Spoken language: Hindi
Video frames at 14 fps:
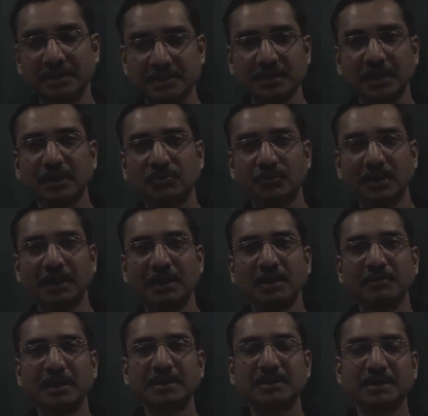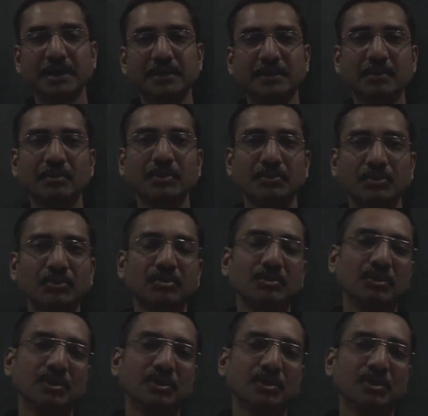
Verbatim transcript: इस साल खुला है मैं इस सेंटर में हूँ